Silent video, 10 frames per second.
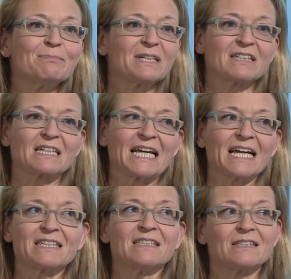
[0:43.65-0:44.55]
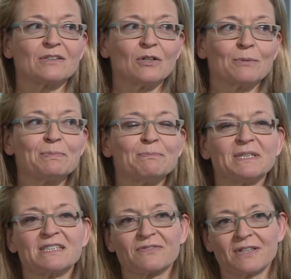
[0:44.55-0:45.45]
Wir rechnen etwa
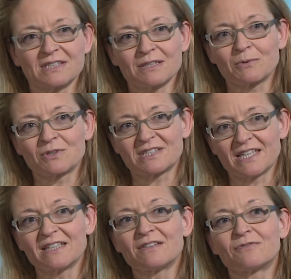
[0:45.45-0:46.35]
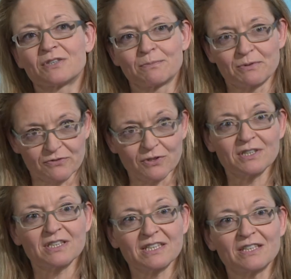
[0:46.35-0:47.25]
mit 20 Prozent der
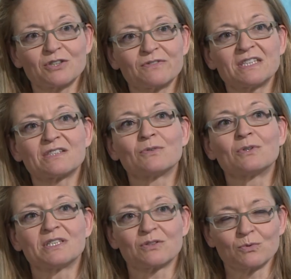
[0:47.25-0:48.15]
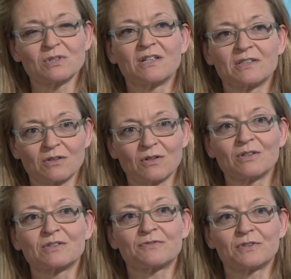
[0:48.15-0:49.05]
Bevölkerung in der Schweiz, die ins Ausland
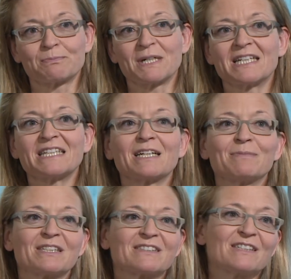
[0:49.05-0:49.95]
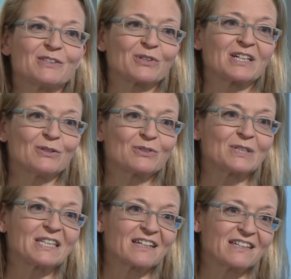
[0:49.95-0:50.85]
geht für die Behandlung. Aber da sind natürlich auch
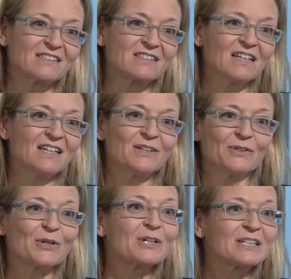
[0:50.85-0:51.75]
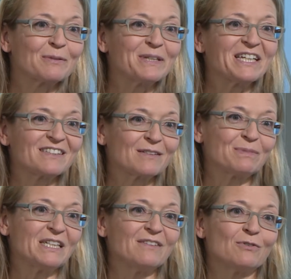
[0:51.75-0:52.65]
so die grenznäheren Gebiete
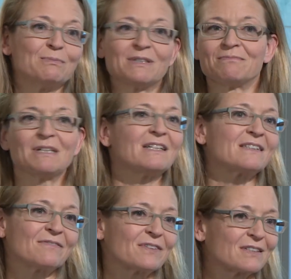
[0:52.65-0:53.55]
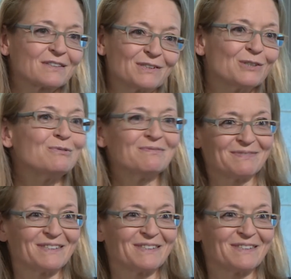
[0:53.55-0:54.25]
dabei, wo man halt einfach, ja, mhm.